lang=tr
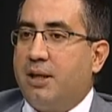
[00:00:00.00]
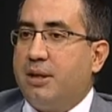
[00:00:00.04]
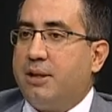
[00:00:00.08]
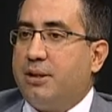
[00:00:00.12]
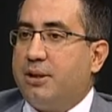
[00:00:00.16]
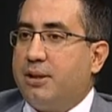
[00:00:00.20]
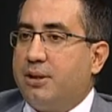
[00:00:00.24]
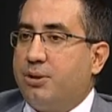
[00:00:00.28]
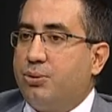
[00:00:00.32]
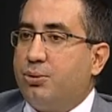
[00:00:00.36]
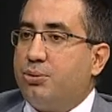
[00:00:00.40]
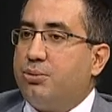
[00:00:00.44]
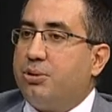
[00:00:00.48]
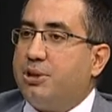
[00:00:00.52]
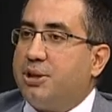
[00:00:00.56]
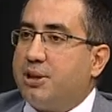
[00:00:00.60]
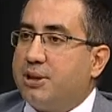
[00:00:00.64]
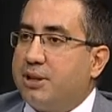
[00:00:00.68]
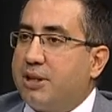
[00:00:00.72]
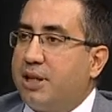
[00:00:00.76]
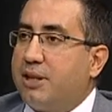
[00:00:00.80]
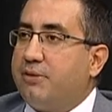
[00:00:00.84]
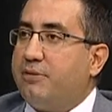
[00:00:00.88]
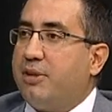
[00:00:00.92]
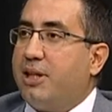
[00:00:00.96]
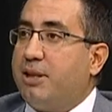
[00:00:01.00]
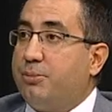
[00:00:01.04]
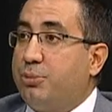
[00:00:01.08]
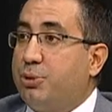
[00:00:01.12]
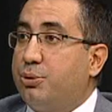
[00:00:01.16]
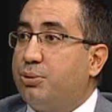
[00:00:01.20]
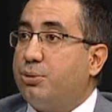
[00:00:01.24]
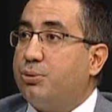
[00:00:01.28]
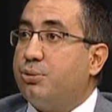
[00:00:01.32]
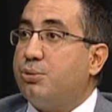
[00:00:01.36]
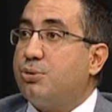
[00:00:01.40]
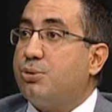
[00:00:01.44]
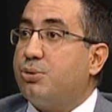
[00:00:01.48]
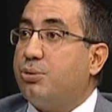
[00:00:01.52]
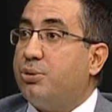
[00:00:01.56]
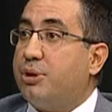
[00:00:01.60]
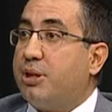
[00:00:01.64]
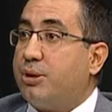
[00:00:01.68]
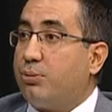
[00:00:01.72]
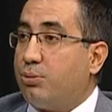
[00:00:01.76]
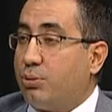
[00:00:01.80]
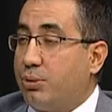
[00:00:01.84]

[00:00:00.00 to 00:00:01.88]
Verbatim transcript: E, yurt dışından vermiş olduğunuz örnek